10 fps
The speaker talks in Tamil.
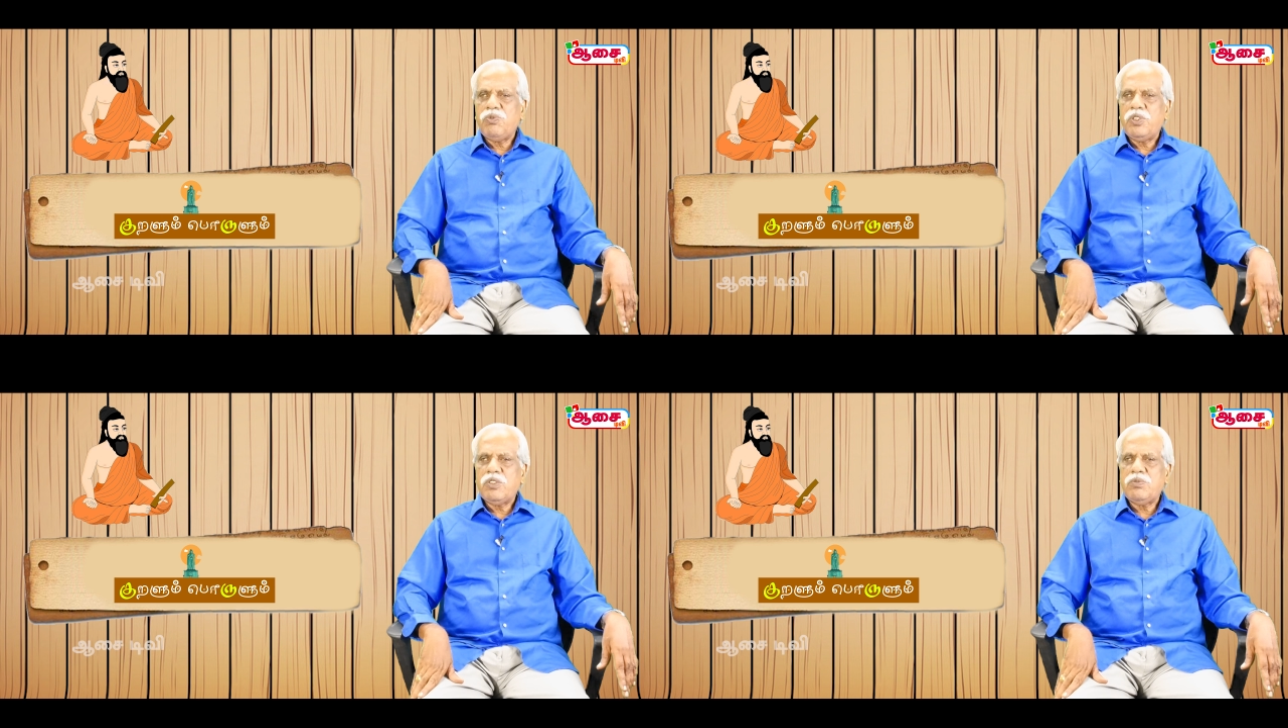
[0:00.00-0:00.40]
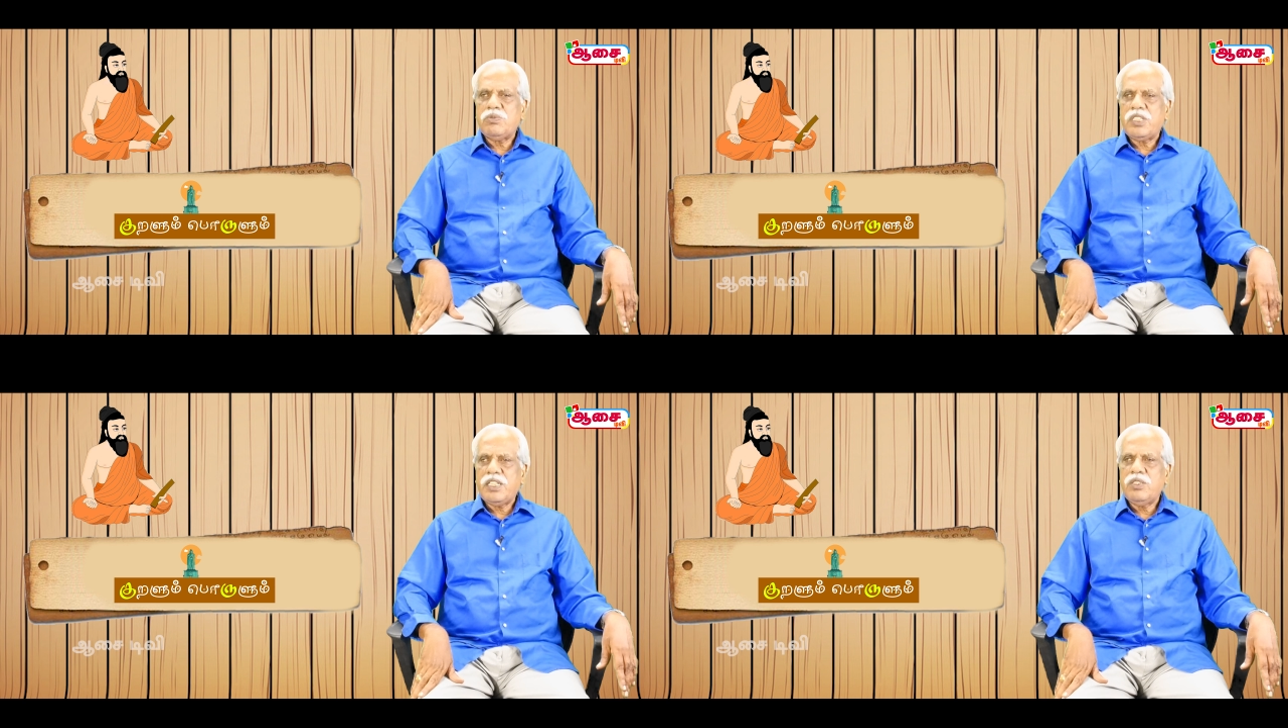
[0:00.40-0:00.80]
ஒவ்வொரும்
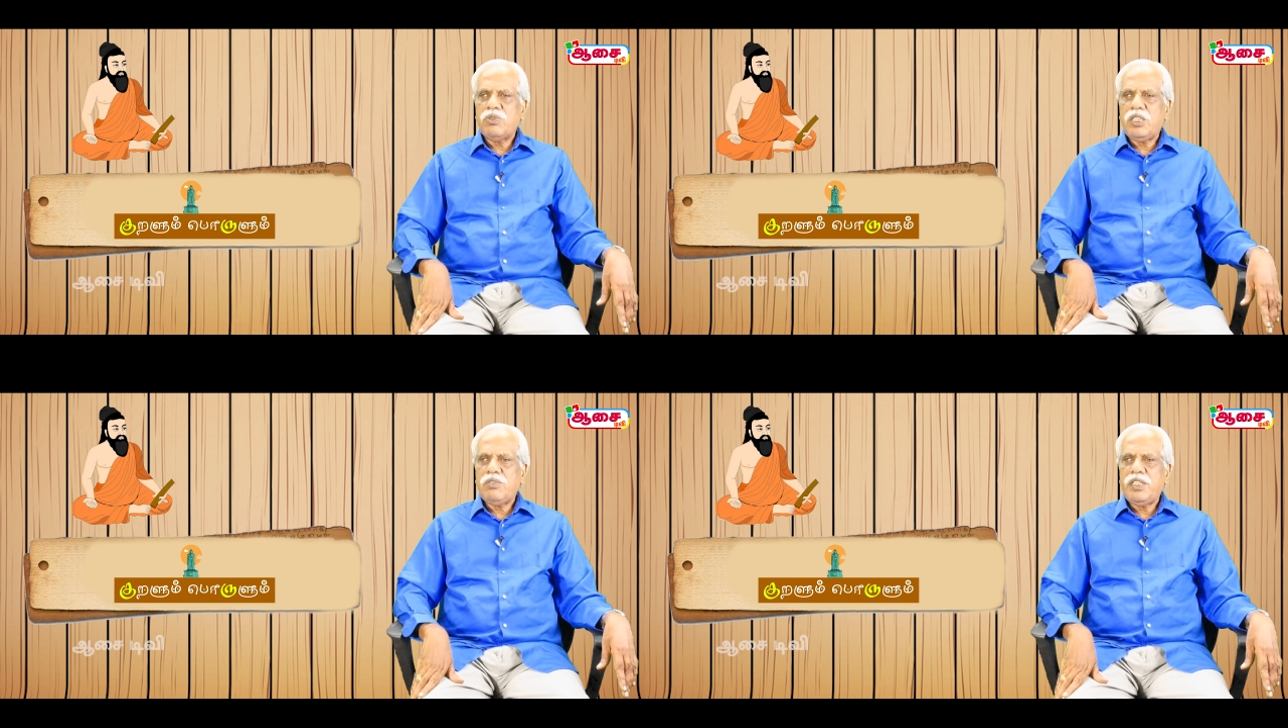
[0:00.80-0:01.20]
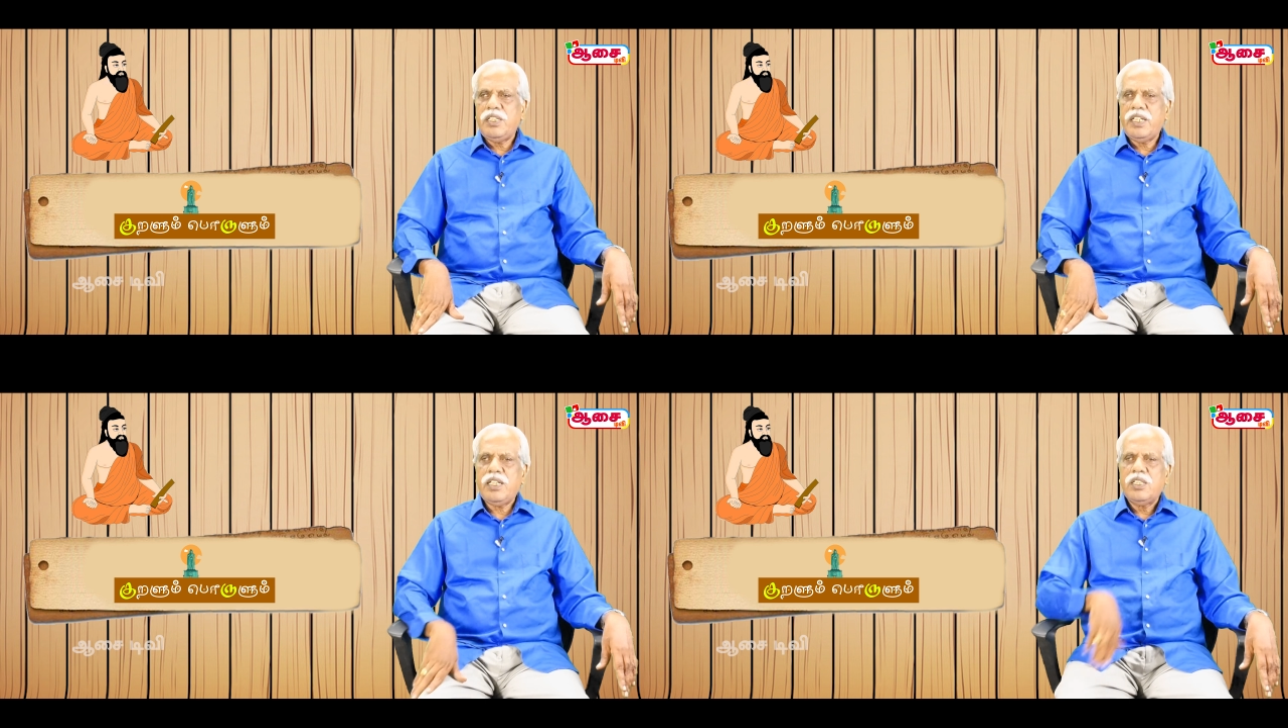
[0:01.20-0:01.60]
தெரிந்து கொள்ள
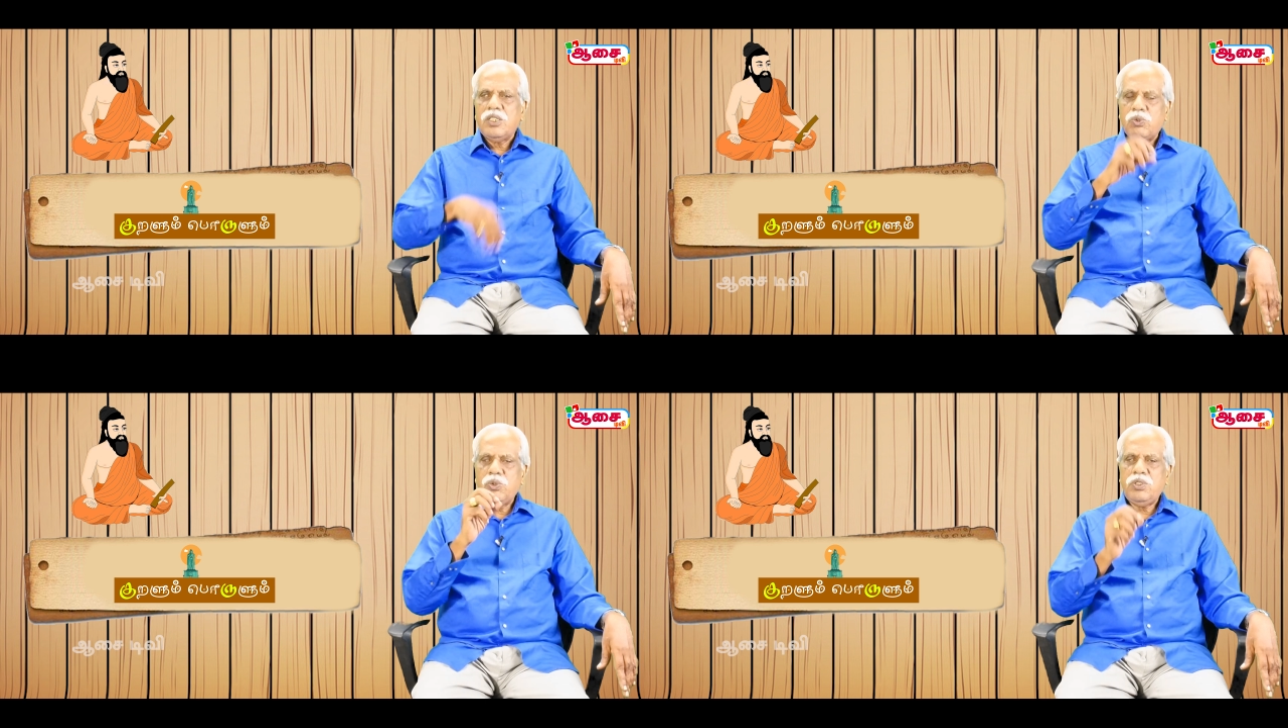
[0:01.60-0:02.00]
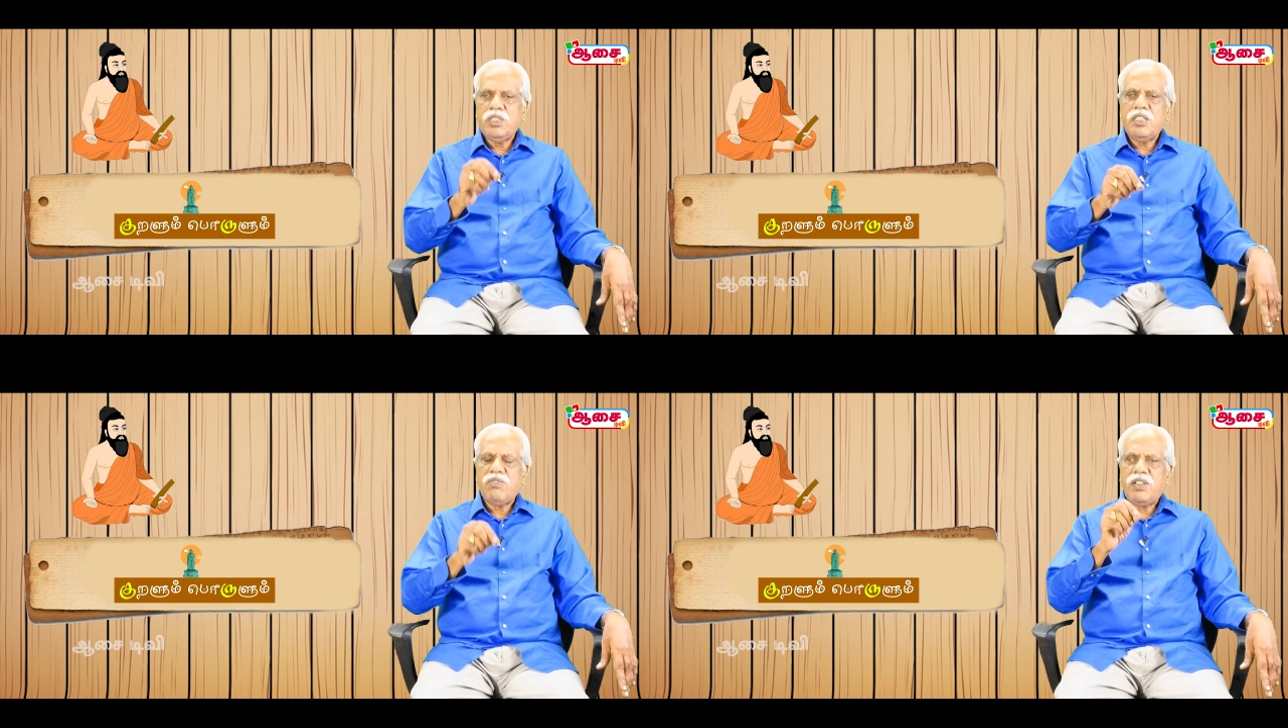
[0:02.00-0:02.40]
வேண்டிய
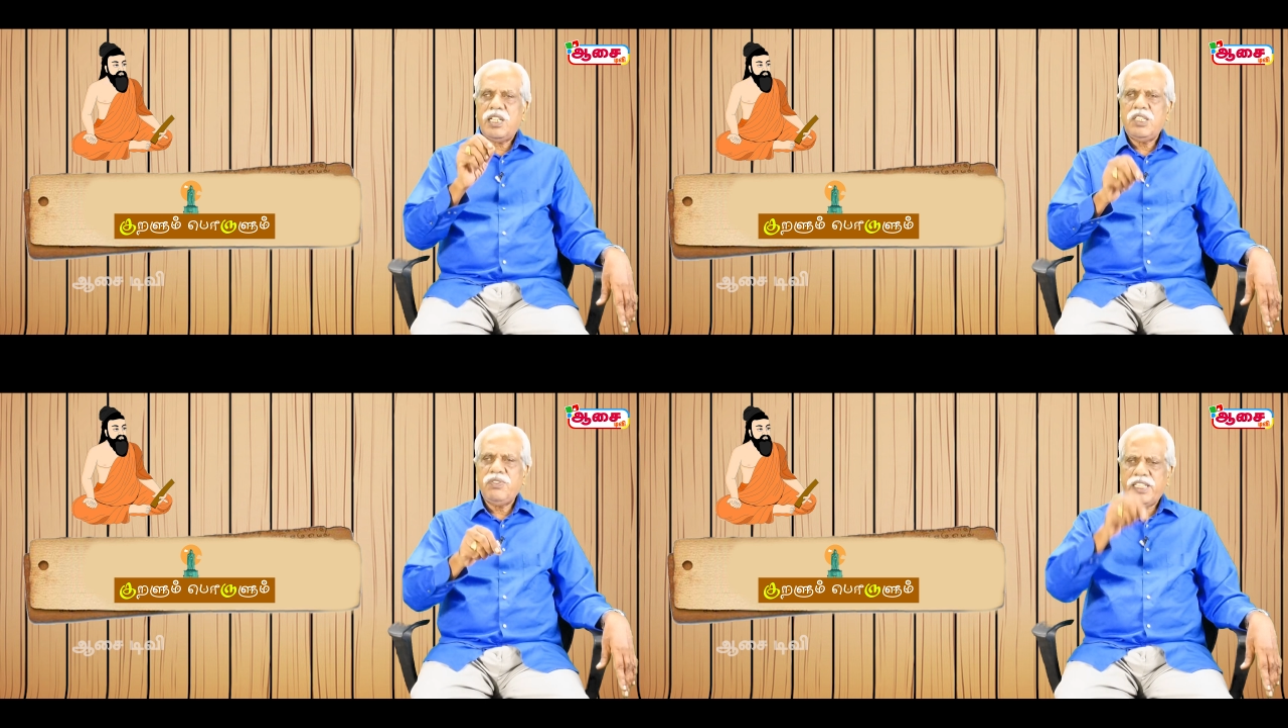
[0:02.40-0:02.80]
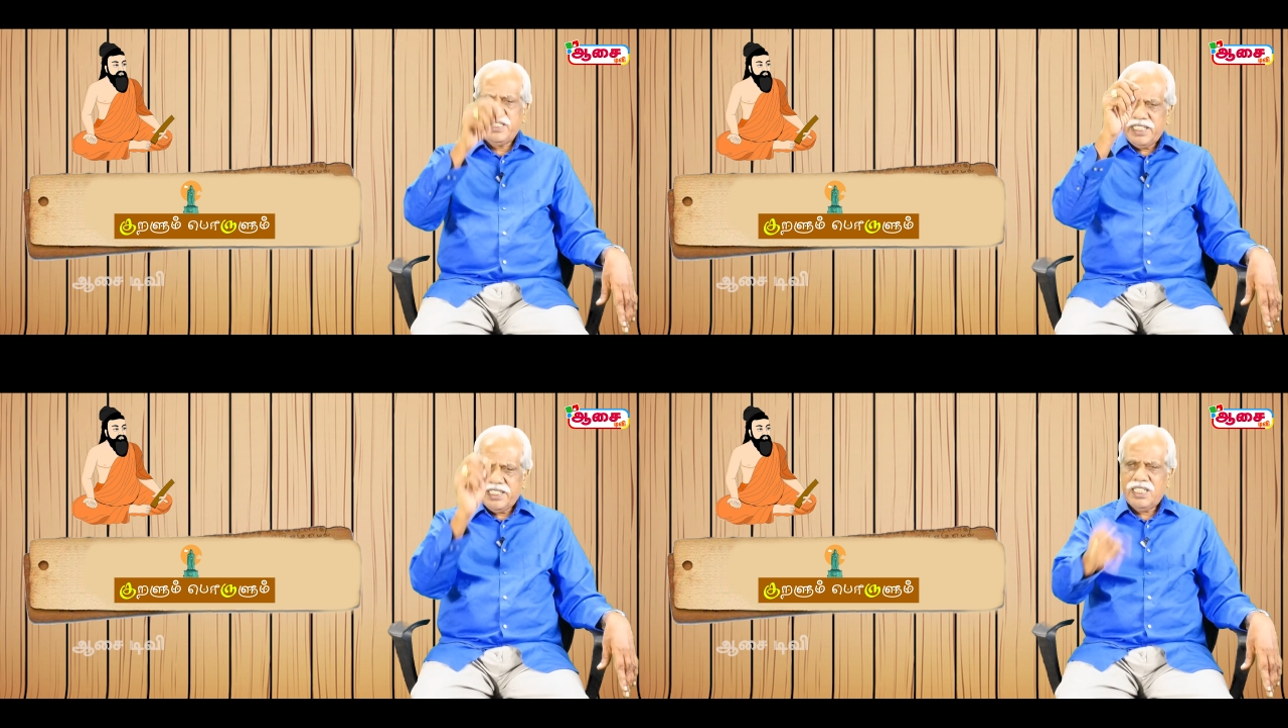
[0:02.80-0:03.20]
உன்னத
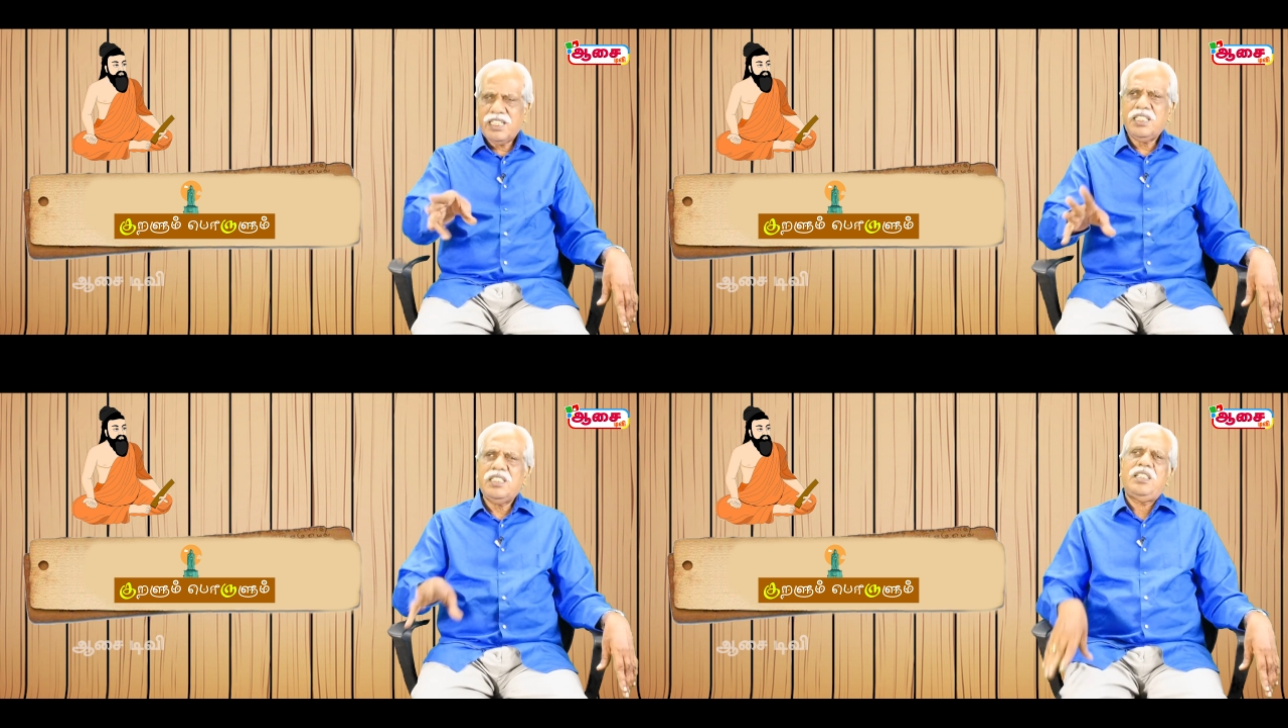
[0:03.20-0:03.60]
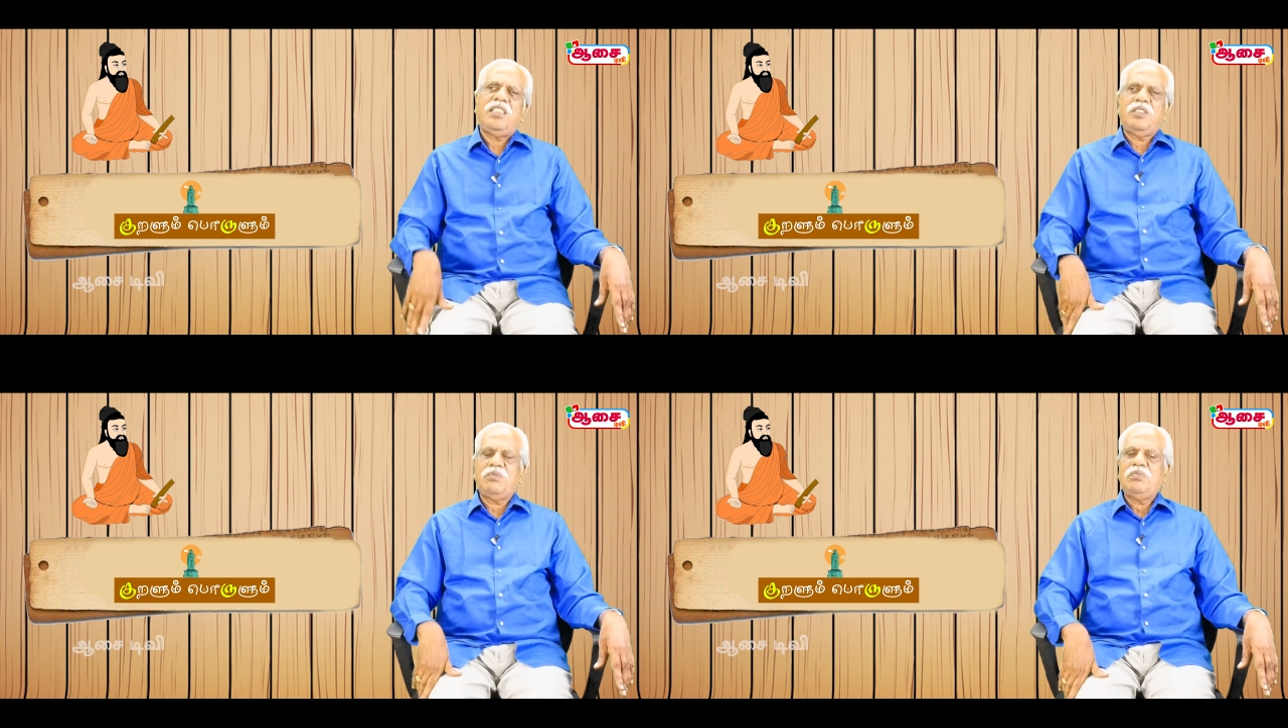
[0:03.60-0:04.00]
வாழ்வியல்
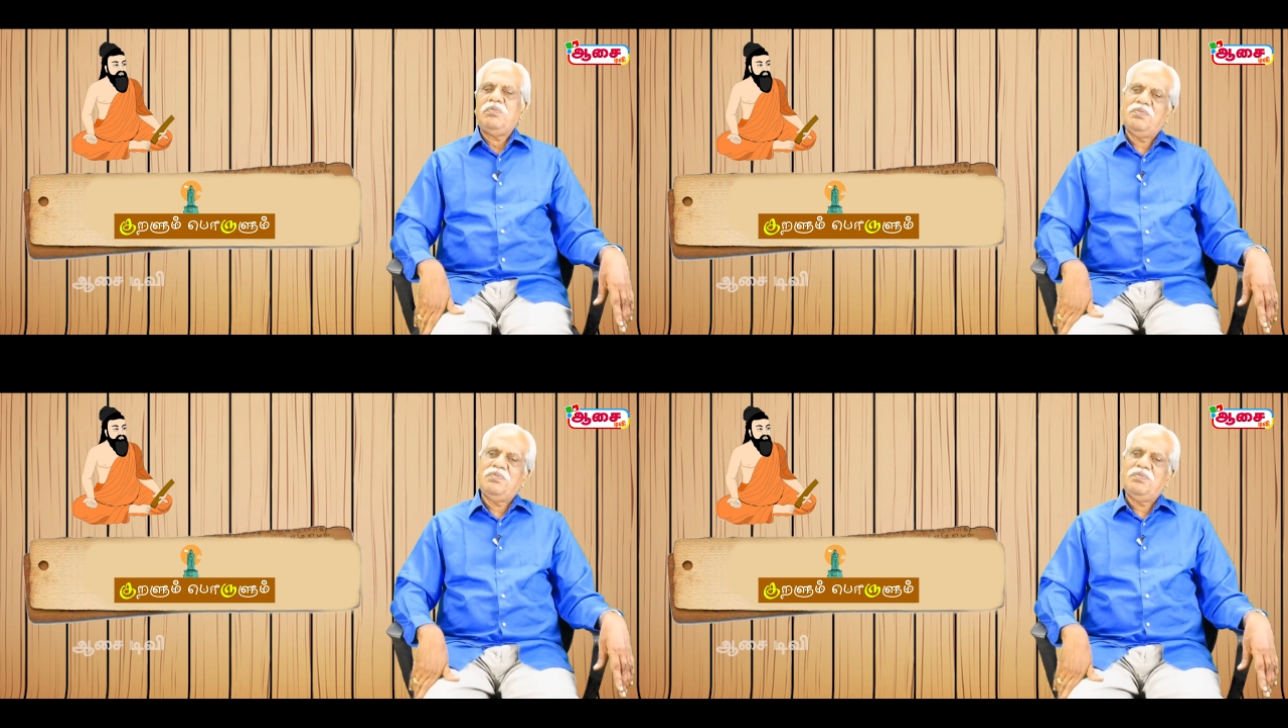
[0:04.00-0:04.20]
இலக்கணம்